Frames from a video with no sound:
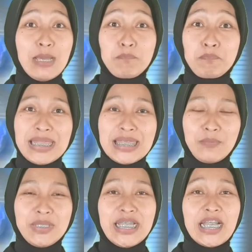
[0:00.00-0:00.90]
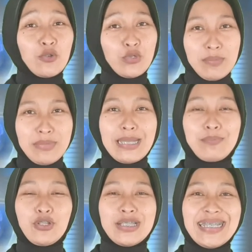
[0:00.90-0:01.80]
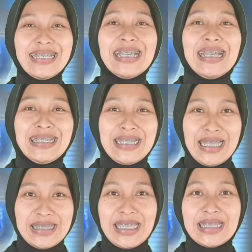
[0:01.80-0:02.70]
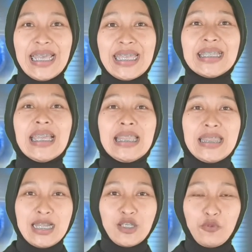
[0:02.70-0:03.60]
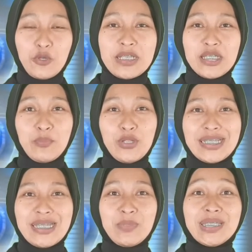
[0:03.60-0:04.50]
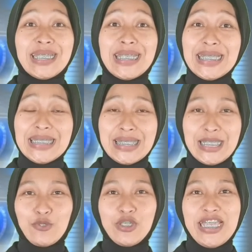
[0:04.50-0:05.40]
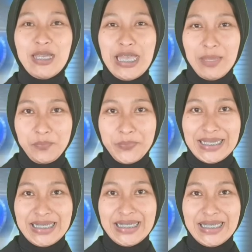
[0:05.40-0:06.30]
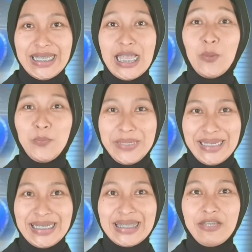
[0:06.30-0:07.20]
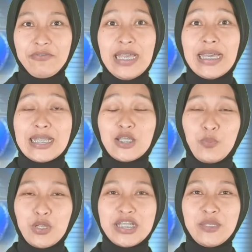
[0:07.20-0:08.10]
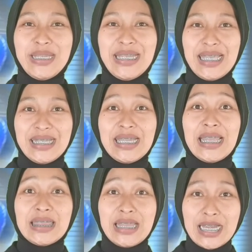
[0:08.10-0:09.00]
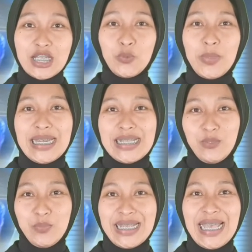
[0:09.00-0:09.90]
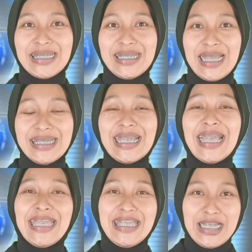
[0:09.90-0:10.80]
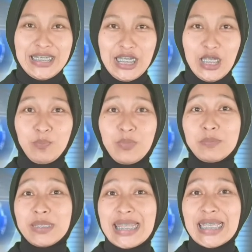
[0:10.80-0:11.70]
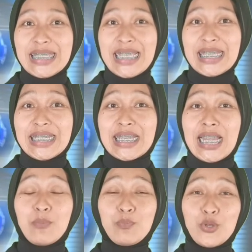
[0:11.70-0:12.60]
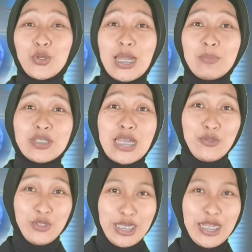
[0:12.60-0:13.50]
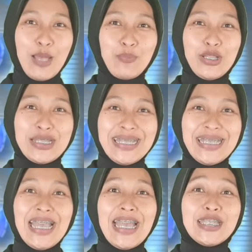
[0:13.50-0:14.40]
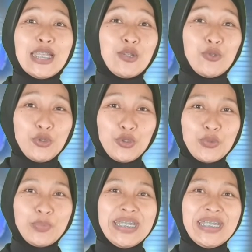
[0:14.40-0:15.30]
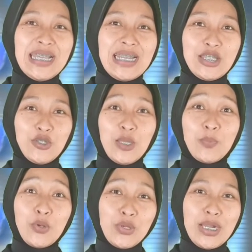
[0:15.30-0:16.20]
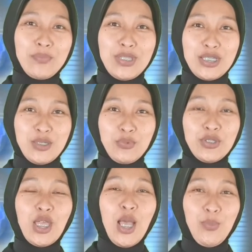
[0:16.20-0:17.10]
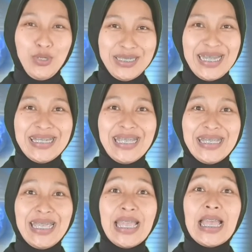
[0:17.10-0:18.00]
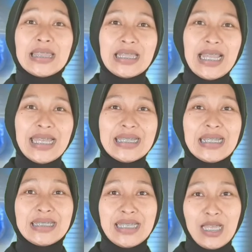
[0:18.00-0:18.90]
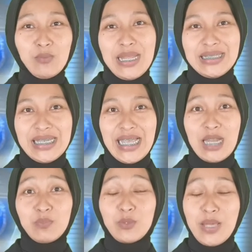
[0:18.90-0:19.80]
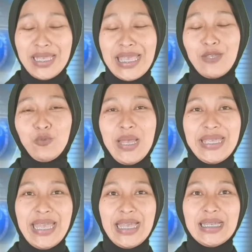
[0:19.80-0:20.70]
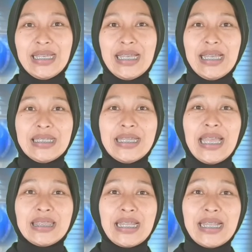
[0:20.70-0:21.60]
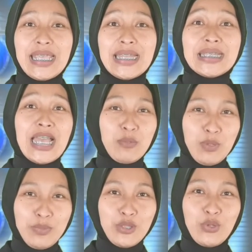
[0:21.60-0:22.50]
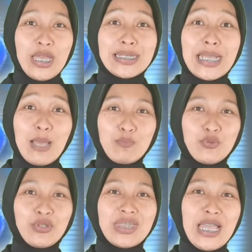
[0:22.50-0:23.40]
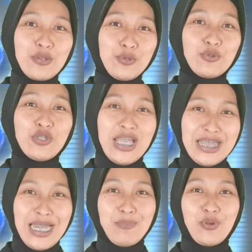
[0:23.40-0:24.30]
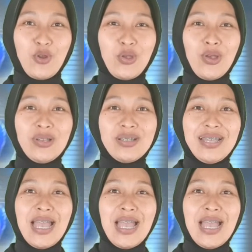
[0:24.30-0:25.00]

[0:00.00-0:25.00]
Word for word: dalam empat kebijakan utama Kapolri dengan tagline transformasi Polri menjadi institusi yang presisi, prediktif, responsibilitas, dan transparansi berkeadilan yang diimplementasikan ke dalam program 100 Hari Kapolri dan untuk menindaklanjuti program tersebut, Polda DIY telah dan sedang melaksanakan berbagai upaya. Di antaranya dengan pembentukan Kampung Tangguh Nusantara Progo,